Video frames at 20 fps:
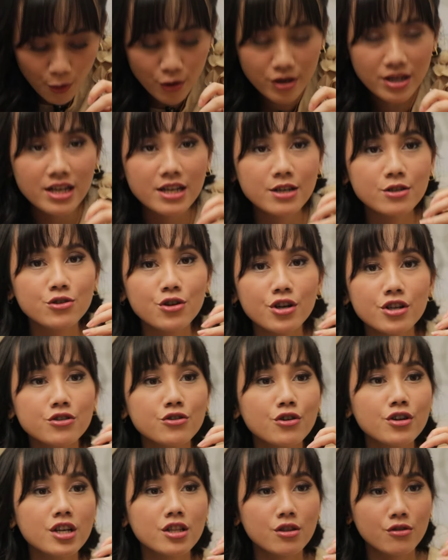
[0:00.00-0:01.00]
pokoknya
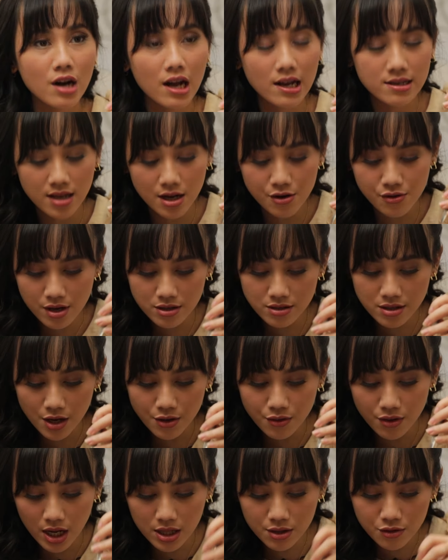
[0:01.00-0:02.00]
hijau-hijau gitulah
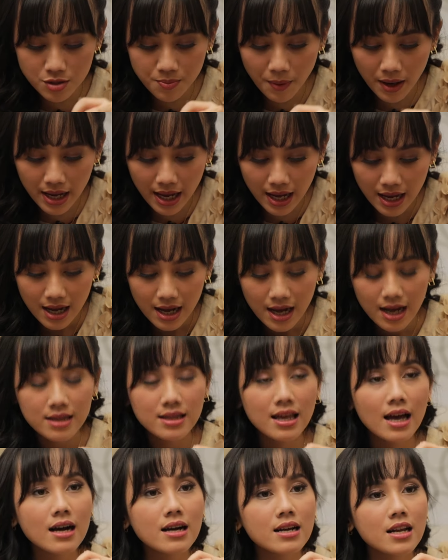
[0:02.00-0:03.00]
sayuran-sayuran terus pakai
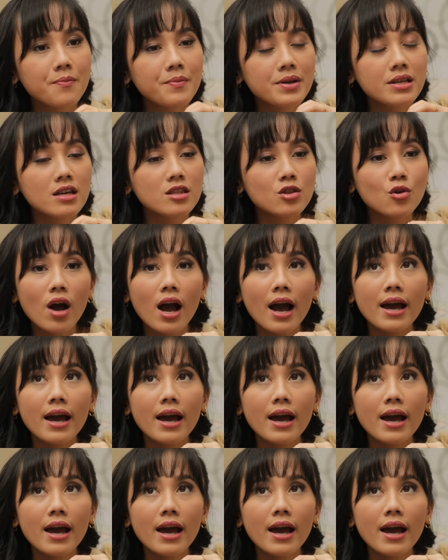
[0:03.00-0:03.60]
dia kriminya tuh